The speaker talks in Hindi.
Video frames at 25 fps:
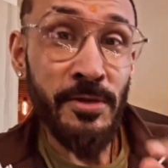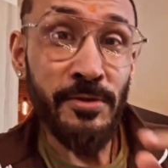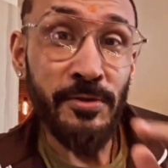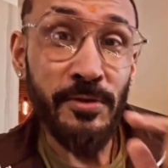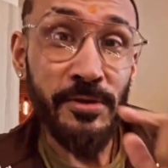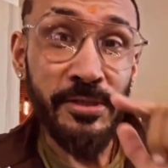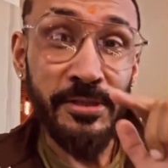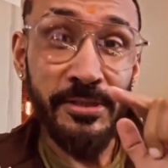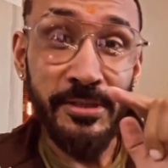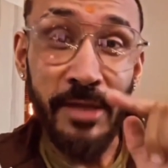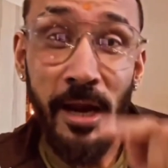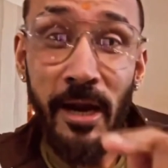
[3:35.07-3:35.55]

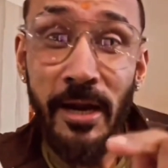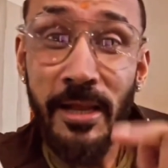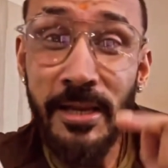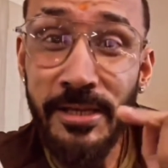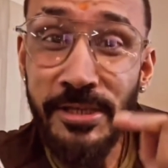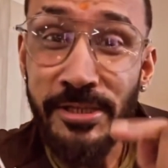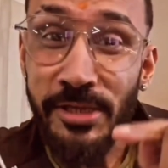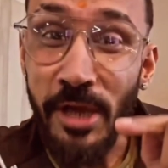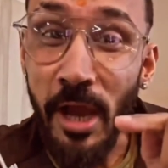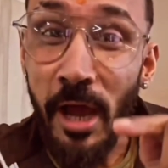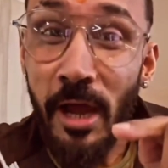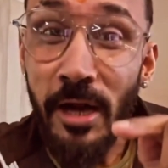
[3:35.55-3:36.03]
सो साढ़े
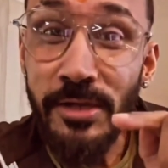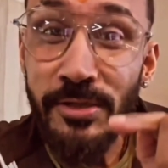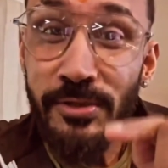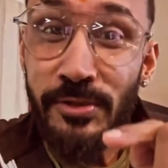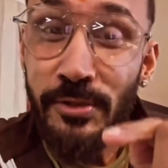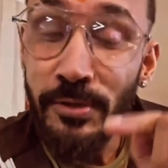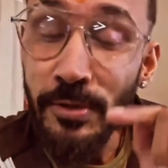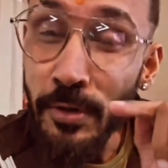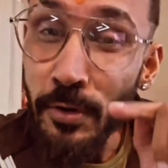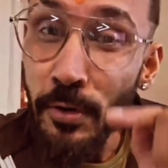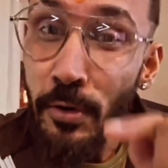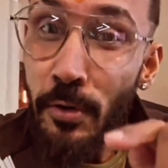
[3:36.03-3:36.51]
चार
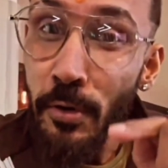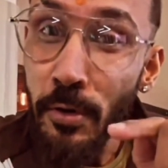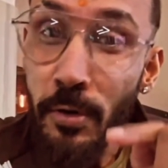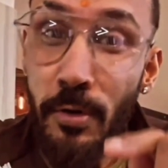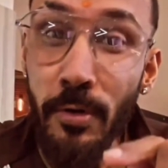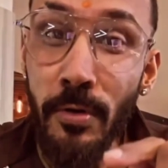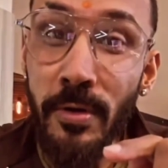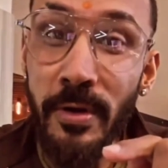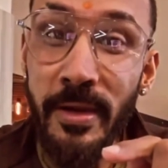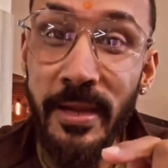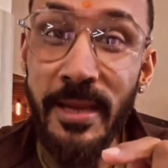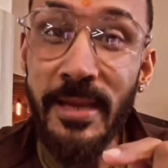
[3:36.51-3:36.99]
सौ
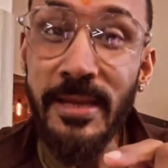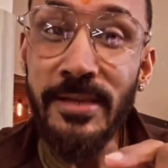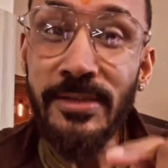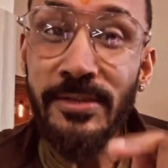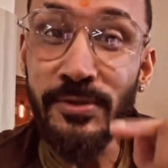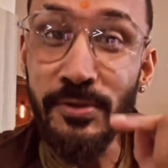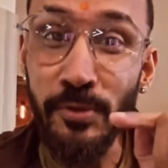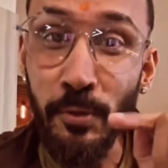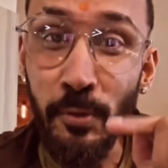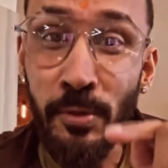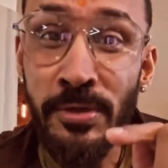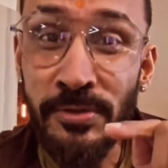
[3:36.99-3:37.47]
लोगों की
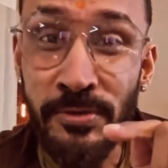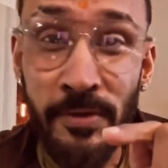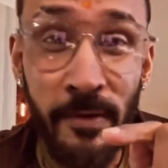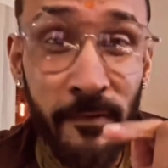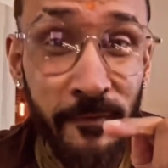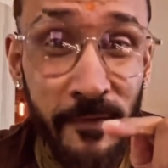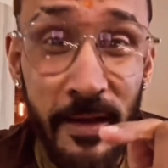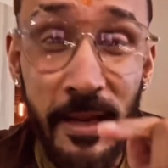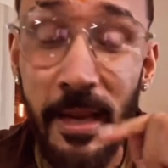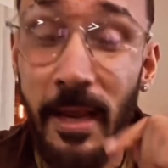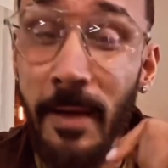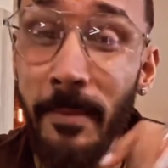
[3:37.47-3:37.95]
सोर्स
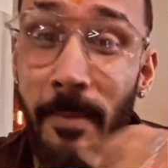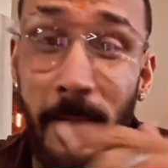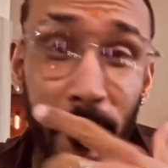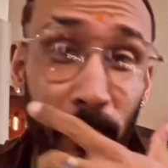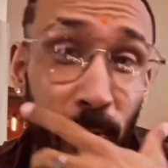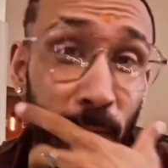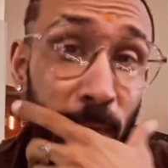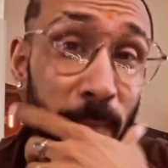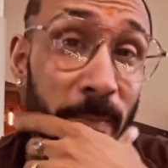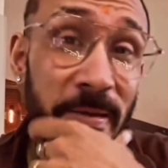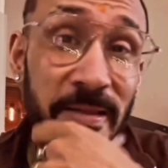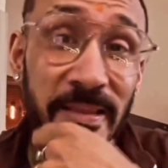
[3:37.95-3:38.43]
ऑफ इनकम
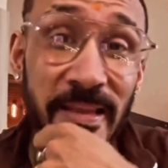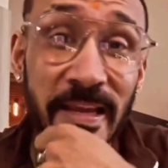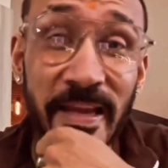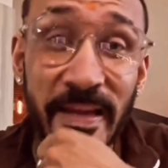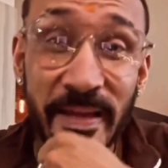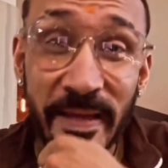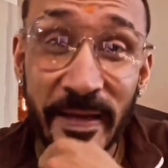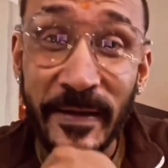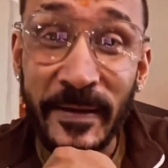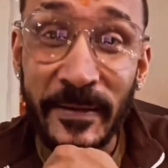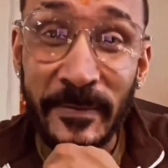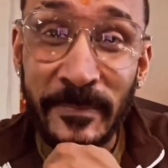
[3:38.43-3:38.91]
आपको पता है
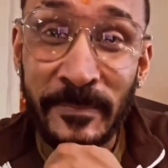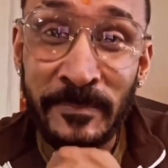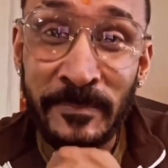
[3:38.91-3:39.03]
क्या है